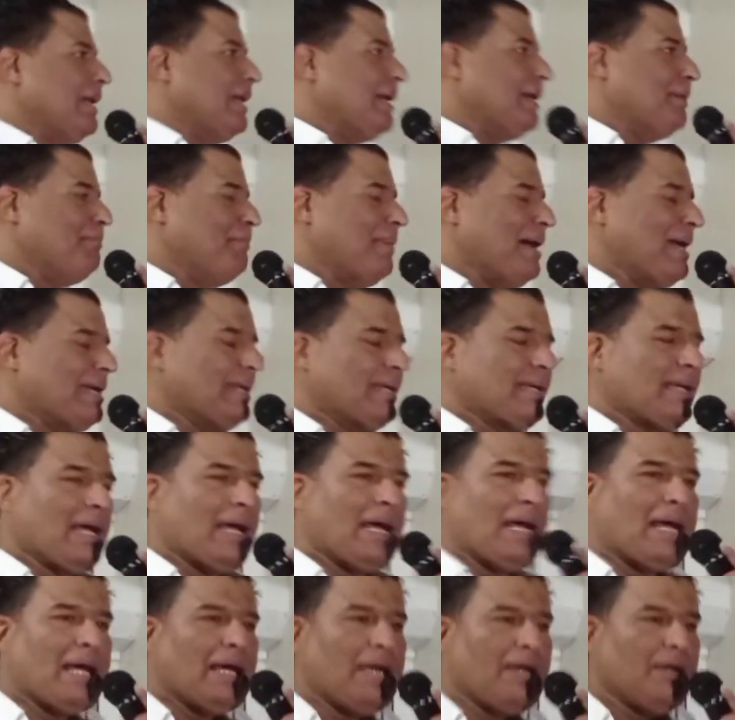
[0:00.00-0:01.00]

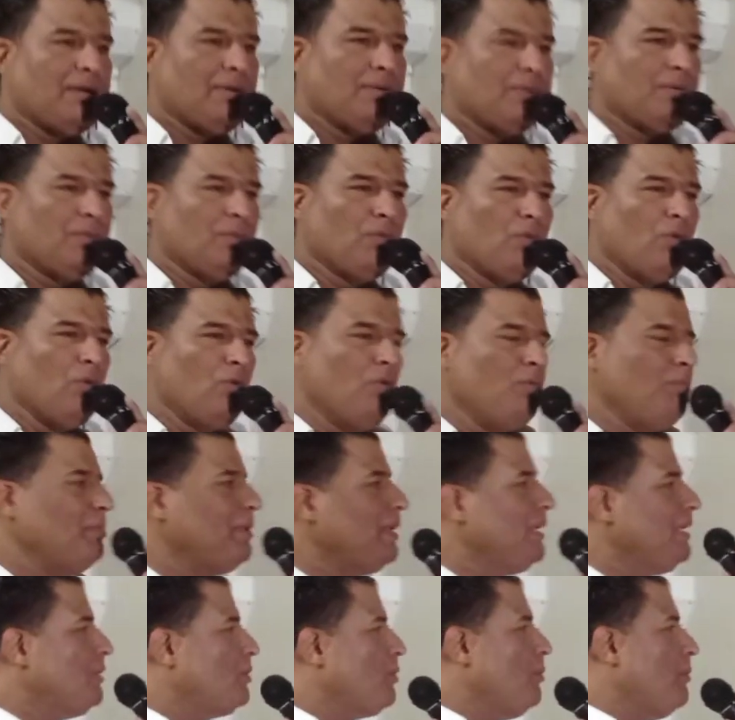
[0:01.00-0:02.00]
marca un
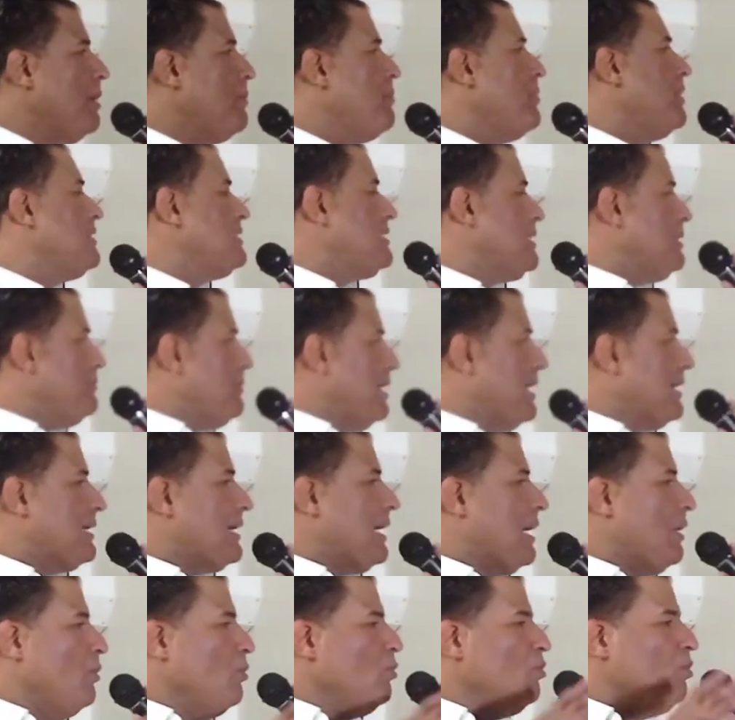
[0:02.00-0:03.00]
mito, vamos a decir,
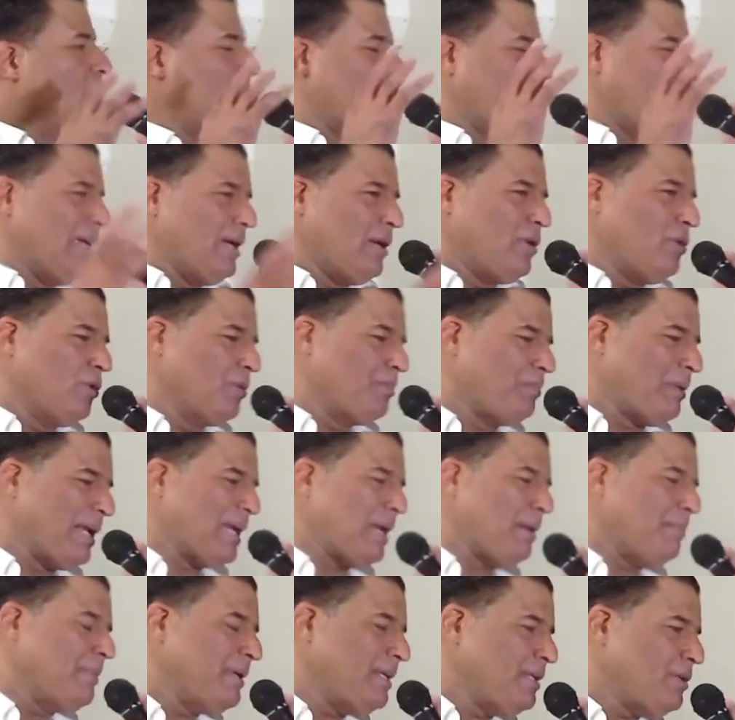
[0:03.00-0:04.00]
marca un récord.
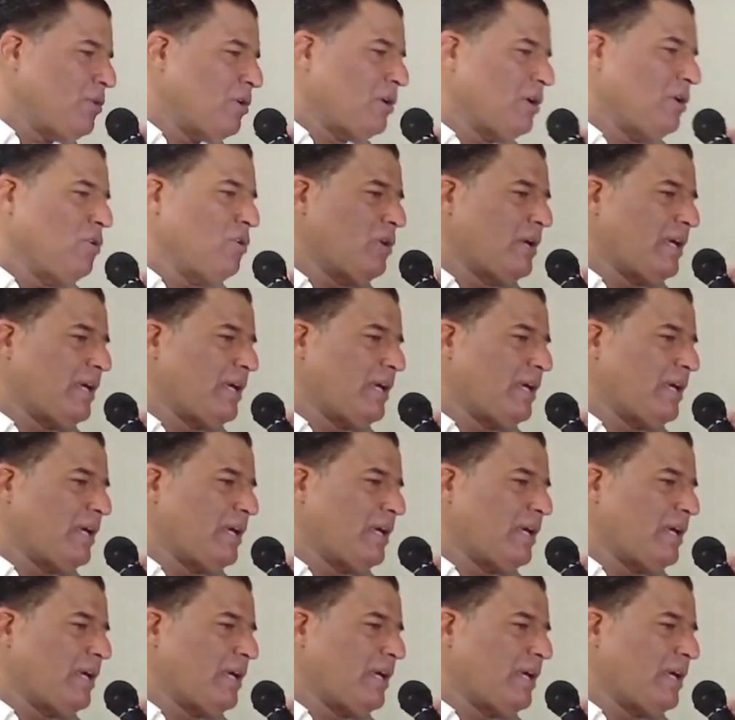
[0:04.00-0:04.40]
Para mí yo creo